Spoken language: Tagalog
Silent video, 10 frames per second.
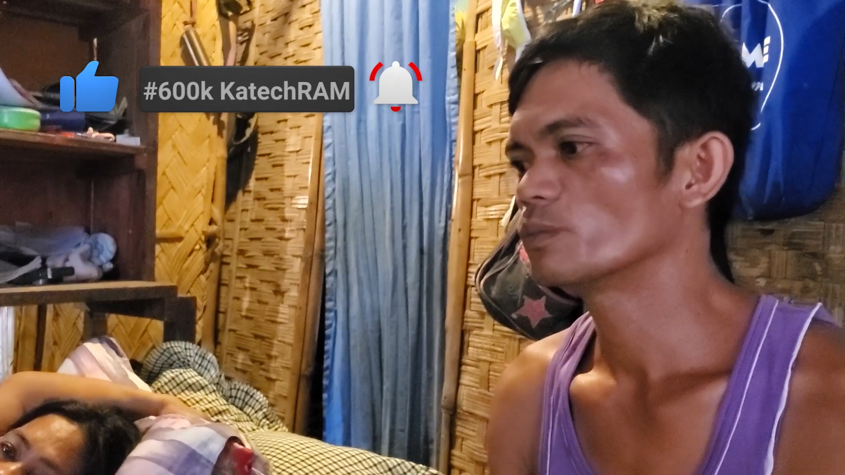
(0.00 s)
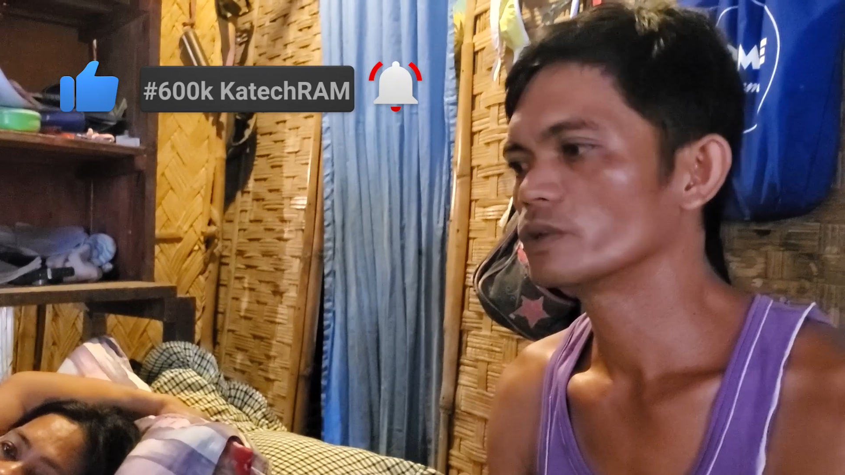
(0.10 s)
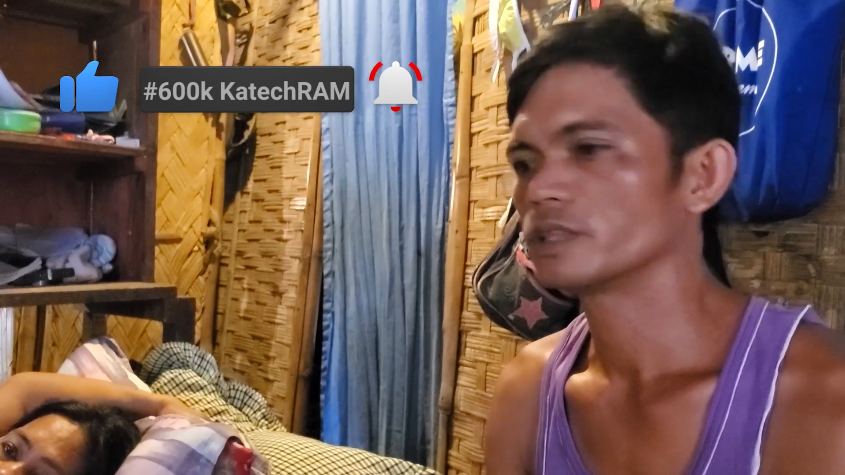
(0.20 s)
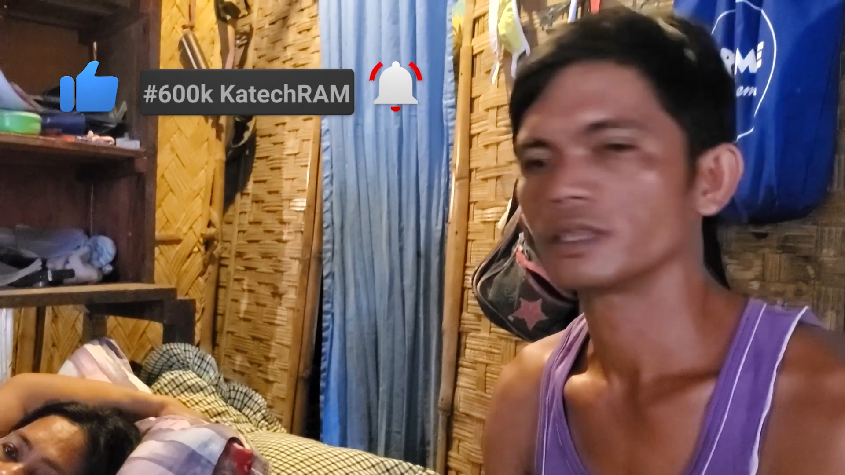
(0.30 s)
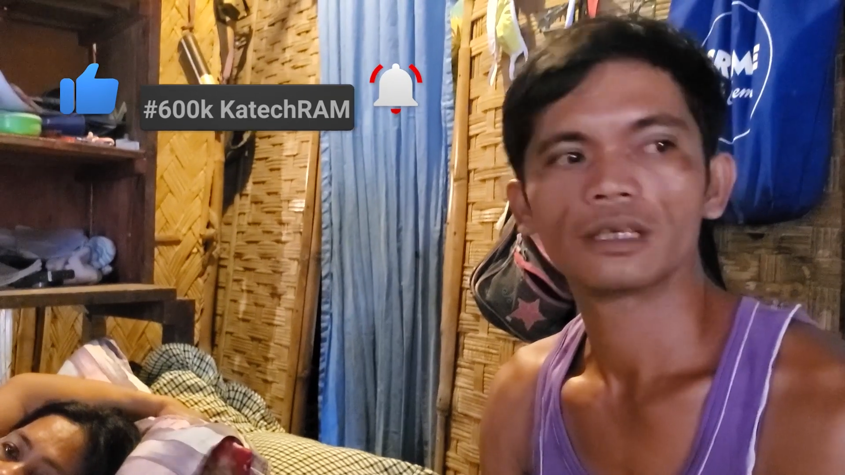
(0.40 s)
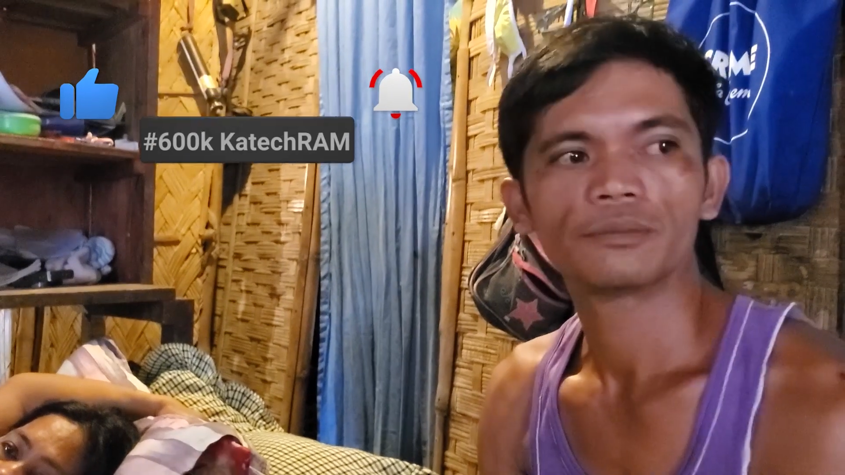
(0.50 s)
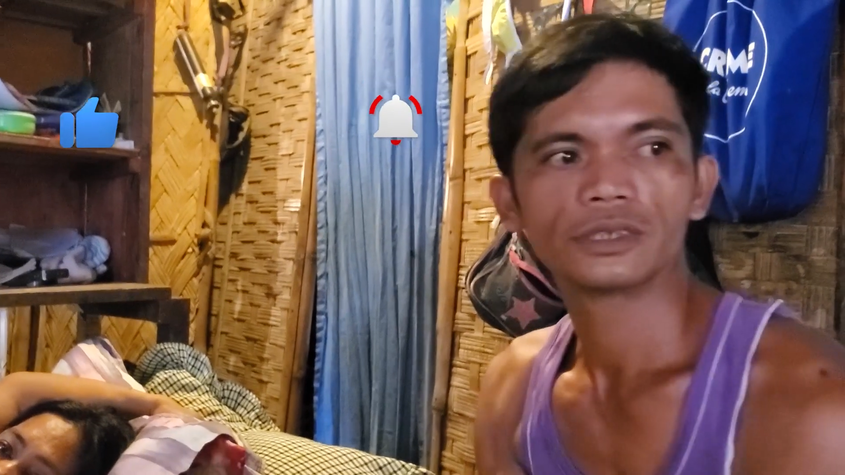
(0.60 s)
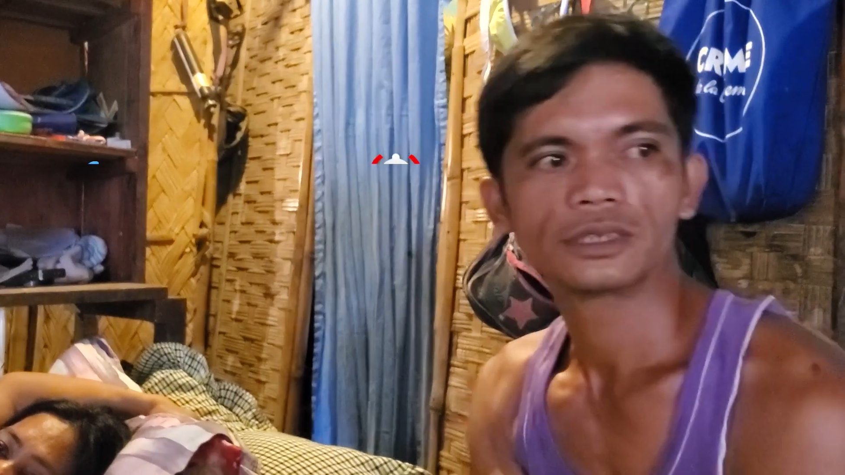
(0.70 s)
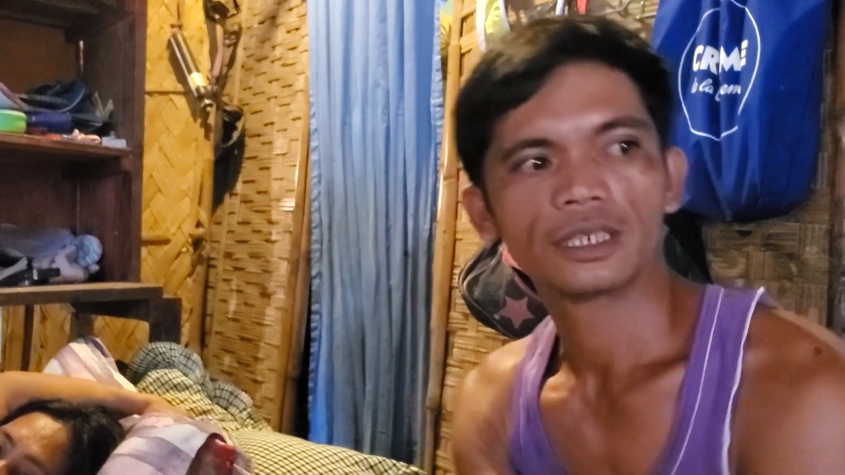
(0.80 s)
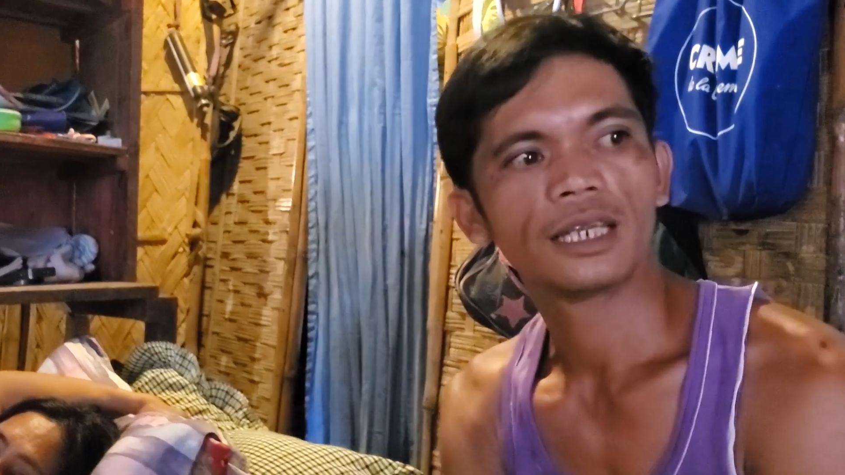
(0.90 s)
po siya
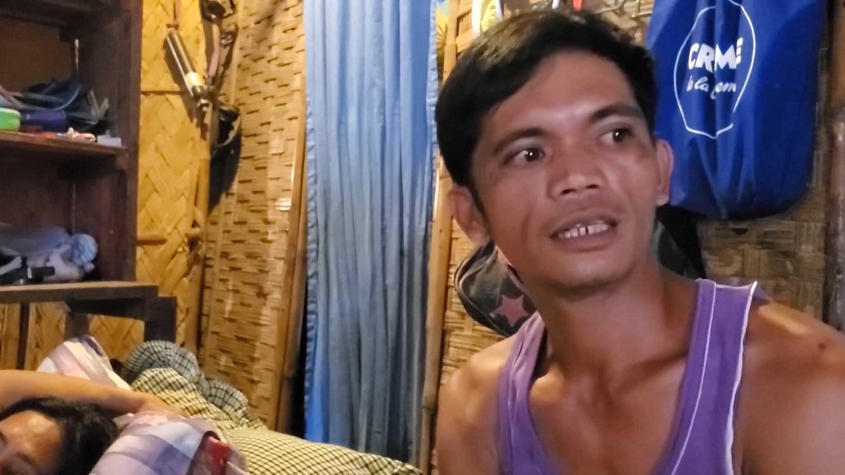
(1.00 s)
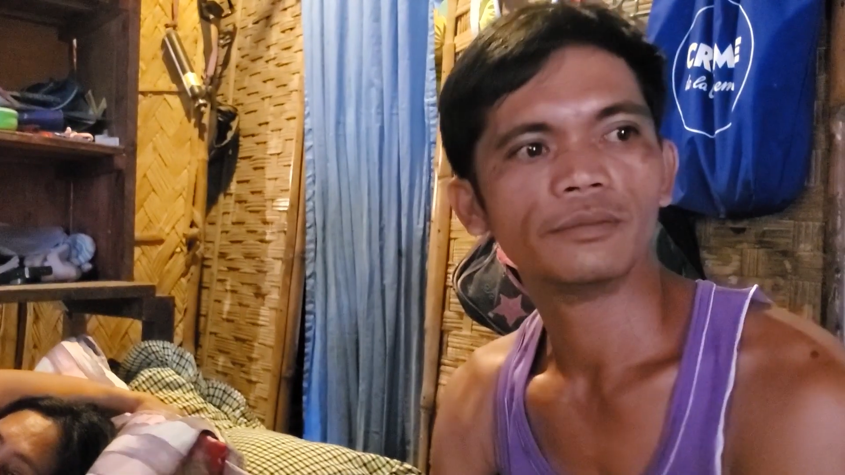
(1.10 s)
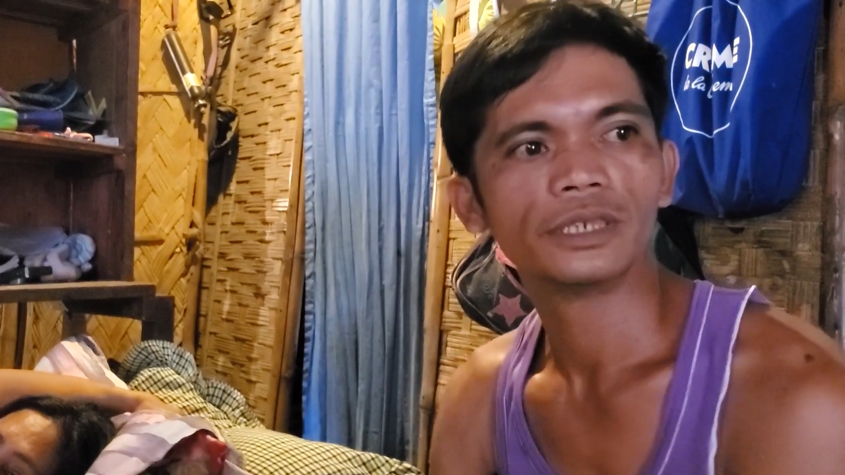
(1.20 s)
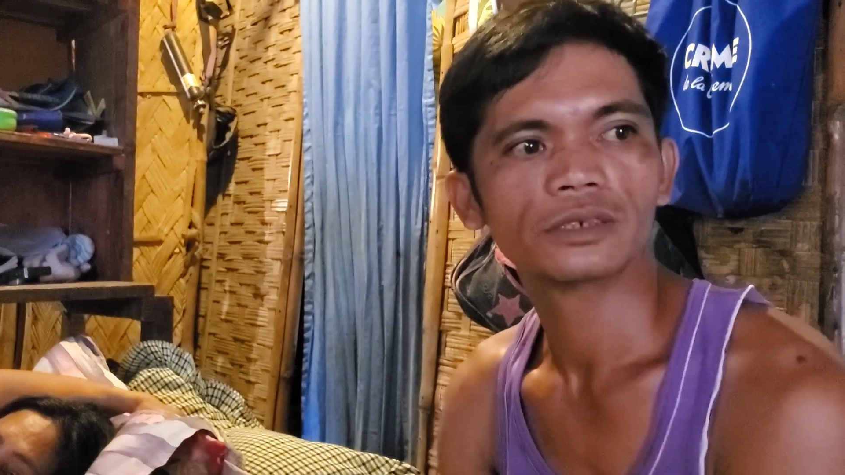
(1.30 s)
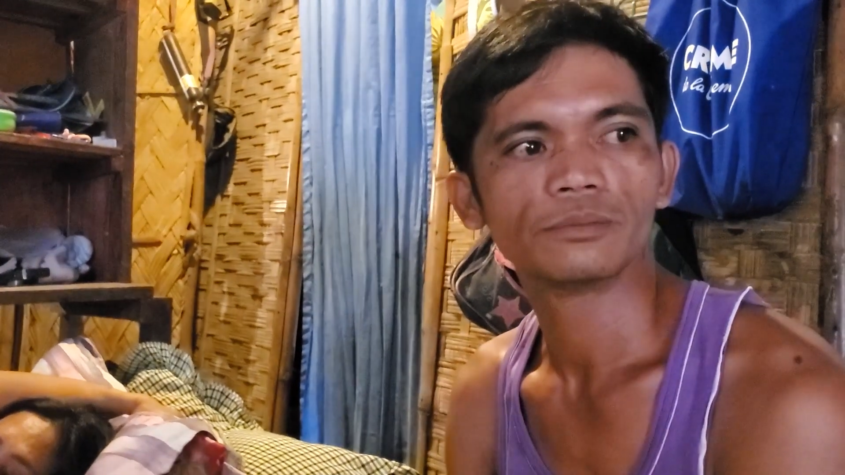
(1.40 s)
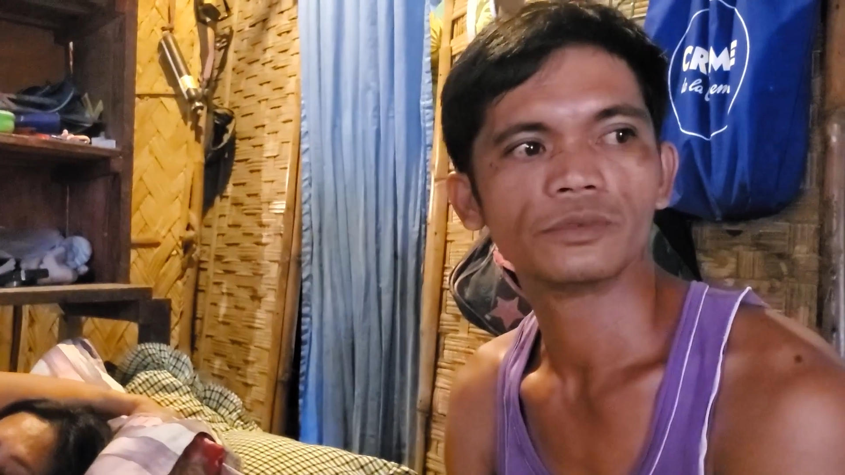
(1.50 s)
tapos nilalabas ko